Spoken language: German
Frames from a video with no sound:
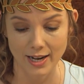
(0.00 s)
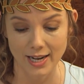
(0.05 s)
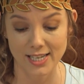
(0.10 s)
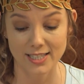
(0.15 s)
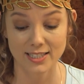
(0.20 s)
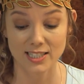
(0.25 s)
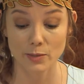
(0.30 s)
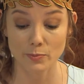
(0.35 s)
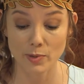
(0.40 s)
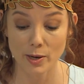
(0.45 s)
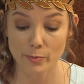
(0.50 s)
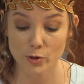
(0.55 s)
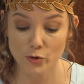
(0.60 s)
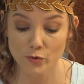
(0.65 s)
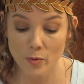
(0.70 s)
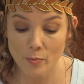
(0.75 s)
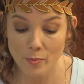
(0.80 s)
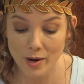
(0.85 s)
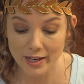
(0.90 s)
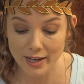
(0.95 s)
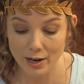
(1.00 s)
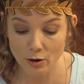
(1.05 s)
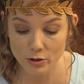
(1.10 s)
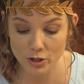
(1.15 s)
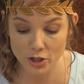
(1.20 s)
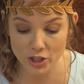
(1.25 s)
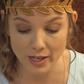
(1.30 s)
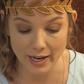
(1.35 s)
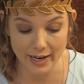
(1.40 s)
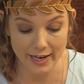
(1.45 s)
Als sie beim Schwimmbad
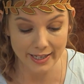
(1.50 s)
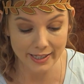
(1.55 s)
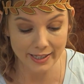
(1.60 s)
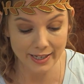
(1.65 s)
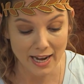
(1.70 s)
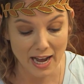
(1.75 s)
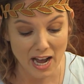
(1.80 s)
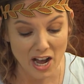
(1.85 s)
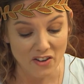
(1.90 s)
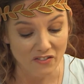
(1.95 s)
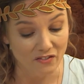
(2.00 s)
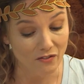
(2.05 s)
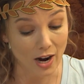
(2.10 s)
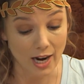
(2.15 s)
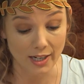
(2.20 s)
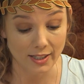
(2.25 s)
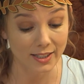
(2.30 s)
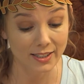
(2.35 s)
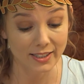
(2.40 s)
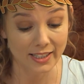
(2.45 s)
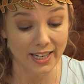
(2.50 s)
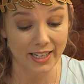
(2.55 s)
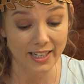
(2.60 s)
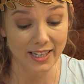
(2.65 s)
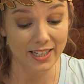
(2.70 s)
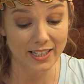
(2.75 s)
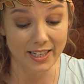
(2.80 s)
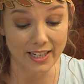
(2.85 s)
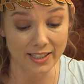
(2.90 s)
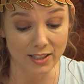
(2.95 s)
aussteigen, wartet
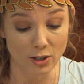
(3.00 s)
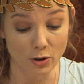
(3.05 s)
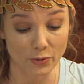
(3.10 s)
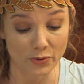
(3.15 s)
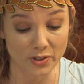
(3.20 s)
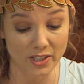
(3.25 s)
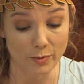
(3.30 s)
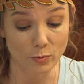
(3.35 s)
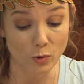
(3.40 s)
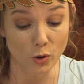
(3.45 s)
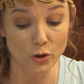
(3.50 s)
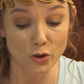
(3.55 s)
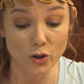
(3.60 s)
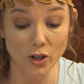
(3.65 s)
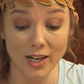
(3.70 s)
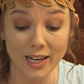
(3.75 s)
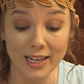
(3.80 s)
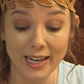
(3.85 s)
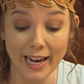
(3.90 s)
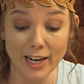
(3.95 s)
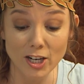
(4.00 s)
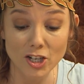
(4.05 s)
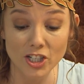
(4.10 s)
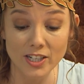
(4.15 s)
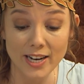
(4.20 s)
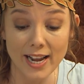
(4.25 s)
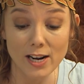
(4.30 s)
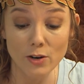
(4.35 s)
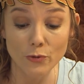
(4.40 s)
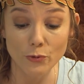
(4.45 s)
Kiki nicht auf Timo, sondern rennt
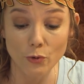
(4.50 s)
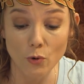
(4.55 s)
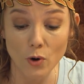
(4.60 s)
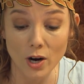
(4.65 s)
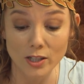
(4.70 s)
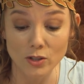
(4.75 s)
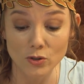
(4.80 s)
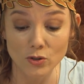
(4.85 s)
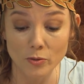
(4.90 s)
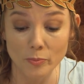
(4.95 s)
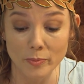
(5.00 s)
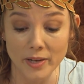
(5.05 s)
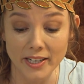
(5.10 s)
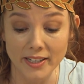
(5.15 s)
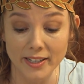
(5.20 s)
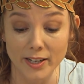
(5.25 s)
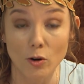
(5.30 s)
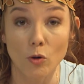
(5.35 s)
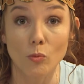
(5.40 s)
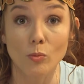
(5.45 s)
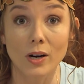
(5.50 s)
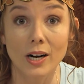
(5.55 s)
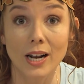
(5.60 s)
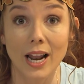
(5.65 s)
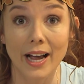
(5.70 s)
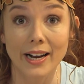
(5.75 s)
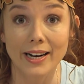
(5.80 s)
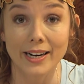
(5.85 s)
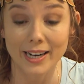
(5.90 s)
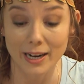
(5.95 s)
schnell vor zur
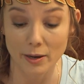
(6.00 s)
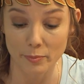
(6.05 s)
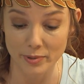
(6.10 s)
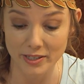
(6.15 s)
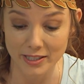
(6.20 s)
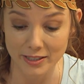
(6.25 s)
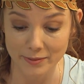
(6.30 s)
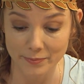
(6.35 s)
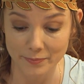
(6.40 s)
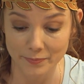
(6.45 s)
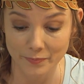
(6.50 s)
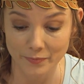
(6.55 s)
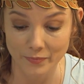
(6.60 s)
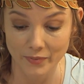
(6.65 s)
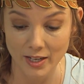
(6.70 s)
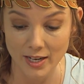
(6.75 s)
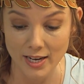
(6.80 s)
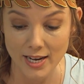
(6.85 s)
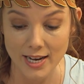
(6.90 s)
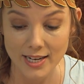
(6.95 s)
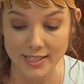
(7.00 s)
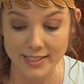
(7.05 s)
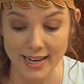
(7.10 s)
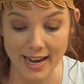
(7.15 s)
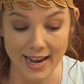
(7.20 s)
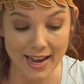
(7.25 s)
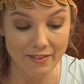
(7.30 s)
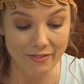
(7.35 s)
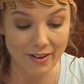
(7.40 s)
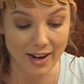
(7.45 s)
Mädchenumkleidekabine.
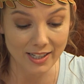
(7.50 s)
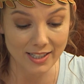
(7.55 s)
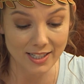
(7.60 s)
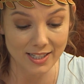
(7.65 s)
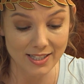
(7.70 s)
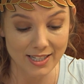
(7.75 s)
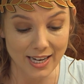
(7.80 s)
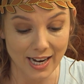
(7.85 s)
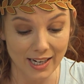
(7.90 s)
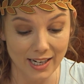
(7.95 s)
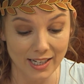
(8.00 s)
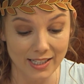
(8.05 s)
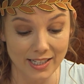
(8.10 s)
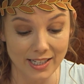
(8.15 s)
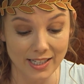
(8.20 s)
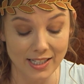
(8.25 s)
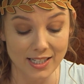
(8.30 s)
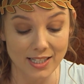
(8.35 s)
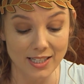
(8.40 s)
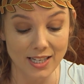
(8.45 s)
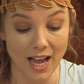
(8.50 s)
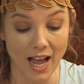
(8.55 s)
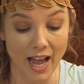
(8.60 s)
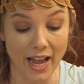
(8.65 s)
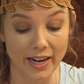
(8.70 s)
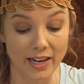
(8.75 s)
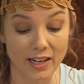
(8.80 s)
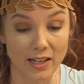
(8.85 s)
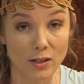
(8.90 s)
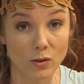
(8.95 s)
Da erwartet sie allerdings
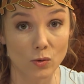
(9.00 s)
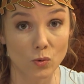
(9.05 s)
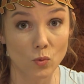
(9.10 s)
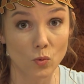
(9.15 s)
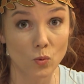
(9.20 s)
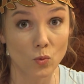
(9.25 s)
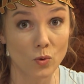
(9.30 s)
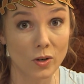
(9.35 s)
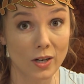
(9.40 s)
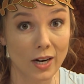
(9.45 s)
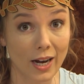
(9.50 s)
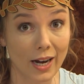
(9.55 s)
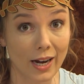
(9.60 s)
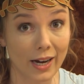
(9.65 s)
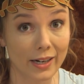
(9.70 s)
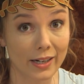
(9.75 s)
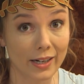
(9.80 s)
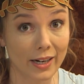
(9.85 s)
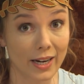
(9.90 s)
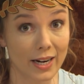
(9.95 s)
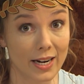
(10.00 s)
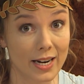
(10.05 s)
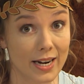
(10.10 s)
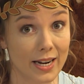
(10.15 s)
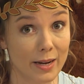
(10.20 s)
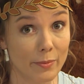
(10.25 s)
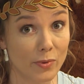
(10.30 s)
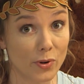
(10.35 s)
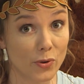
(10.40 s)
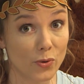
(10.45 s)
eine
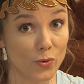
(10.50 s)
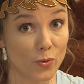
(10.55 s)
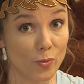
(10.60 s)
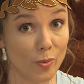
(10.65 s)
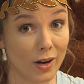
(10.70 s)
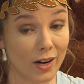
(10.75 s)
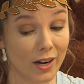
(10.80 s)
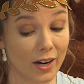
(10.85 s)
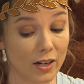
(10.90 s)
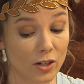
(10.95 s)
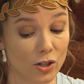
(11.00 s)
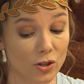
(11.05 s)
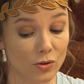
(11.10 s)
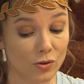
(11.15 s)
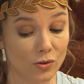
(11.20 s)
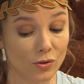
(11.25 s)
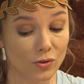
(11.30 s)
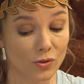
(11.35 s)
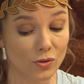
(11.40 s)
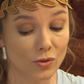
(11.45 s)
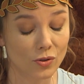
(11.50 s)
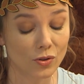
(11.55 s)
unangenehme Überraschung.